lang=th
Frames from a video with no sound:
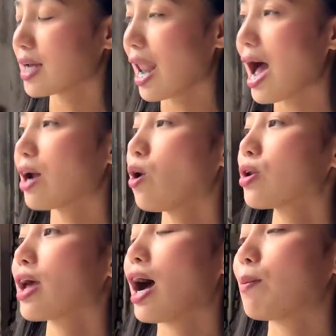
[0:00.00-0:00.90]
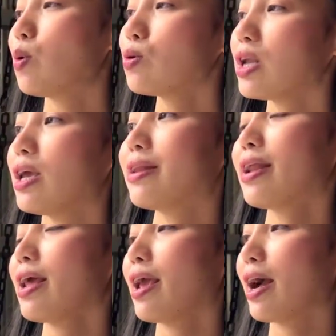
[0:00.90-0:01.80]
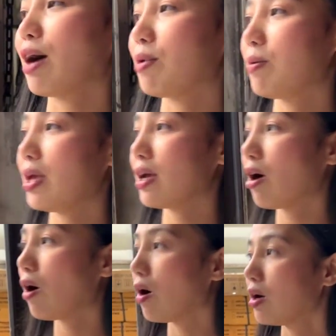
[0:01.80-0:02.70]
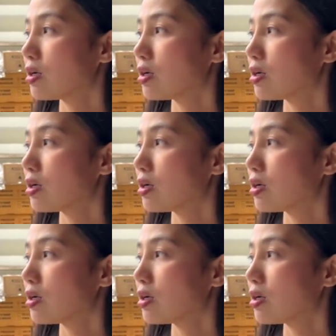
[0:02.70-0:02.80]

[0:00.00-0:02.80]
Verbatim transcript: จะล้างรถนะคะพรุ่งนี้นั่นเองค่ะพี่ๆก็